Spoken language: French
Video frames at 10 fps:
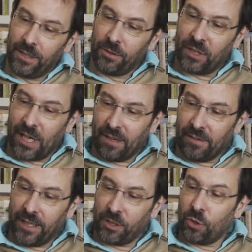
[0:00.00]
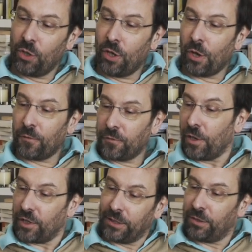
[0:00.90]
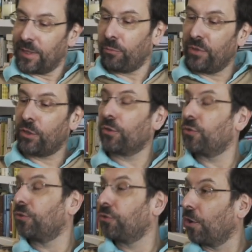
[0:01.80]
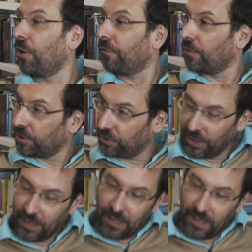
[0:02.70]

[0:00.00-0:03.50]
ne travaillent que leur force et ne s'appuient que sur leur force.